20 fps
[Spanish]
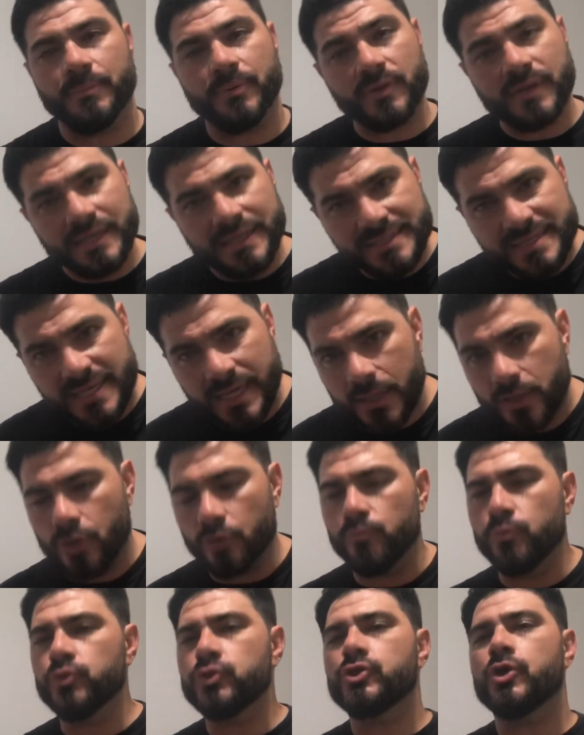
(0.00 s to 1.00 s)
Porque,
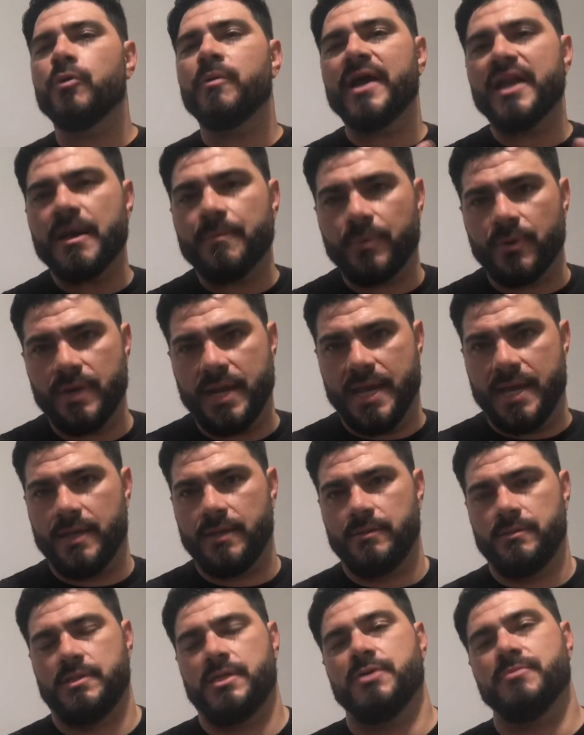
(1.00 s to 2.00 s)
insisto, muchos van a
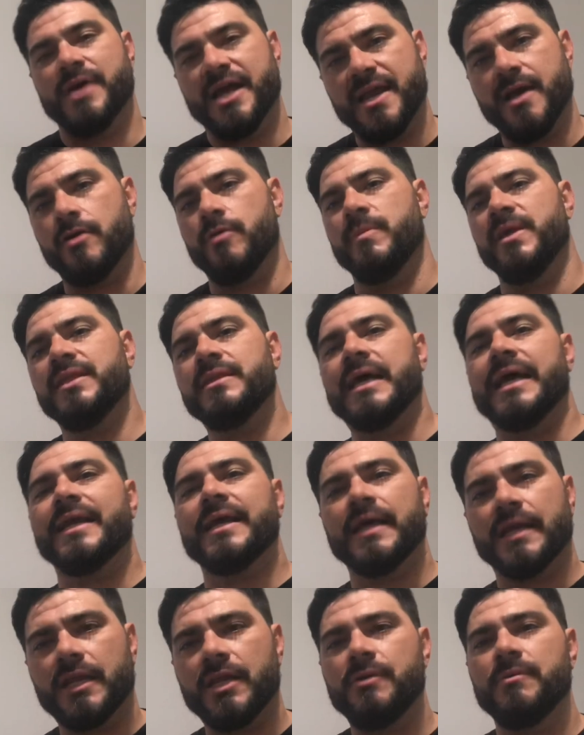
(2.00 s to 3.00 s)
poner y van a comentar
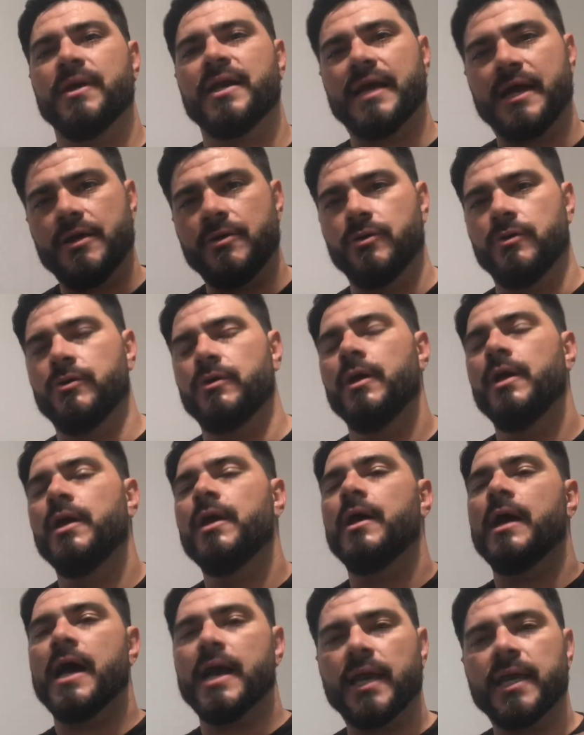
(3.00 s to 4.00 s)
que River ganó
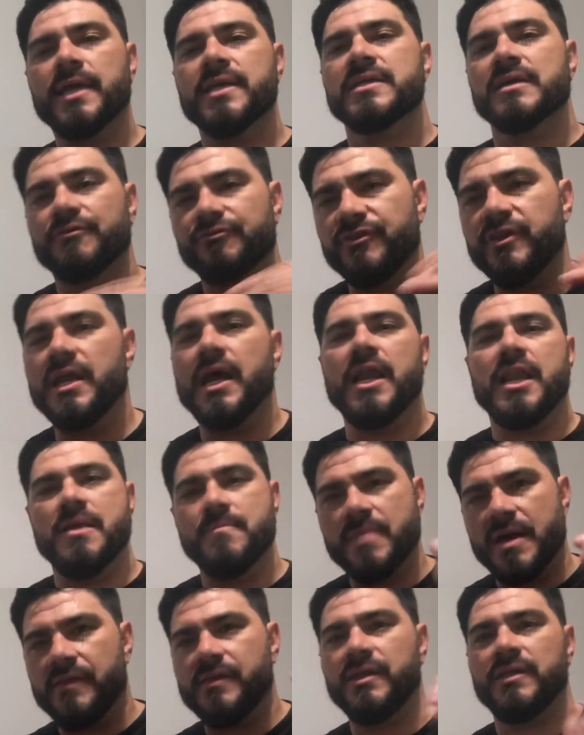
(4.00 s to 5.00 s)
aquella final en
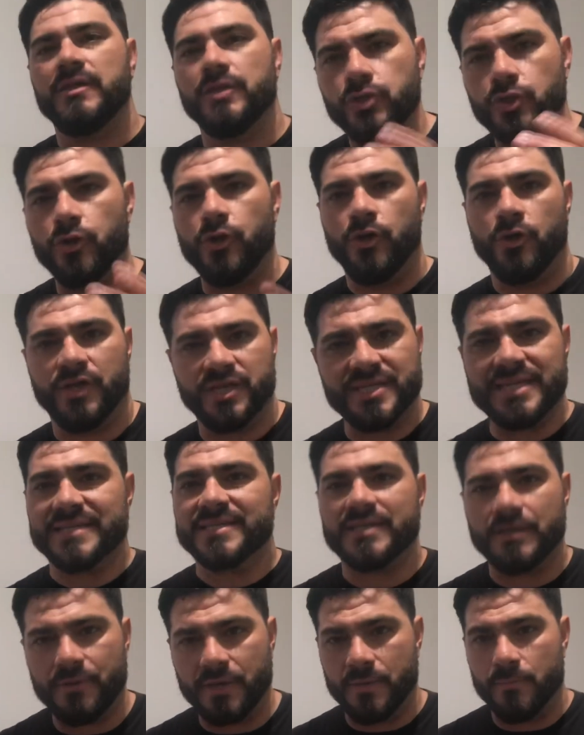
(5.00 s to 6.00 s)
Madrid y todo lo que ya
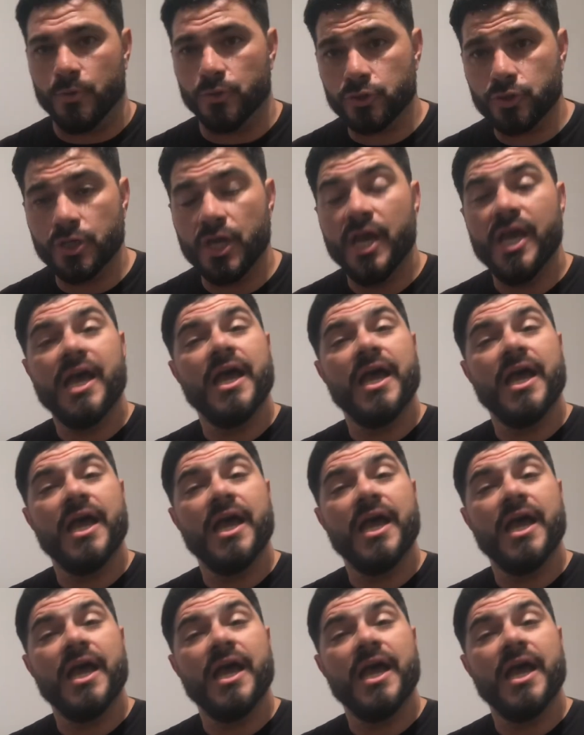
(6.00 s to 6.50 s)
sabemos.